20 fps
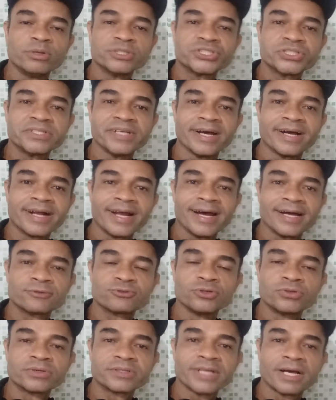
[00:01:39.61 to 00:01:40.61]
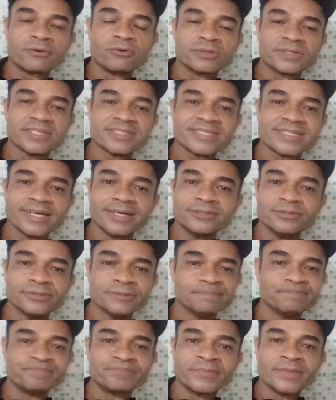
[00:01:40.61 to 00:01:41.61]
postergar tudo o que está acontecendo.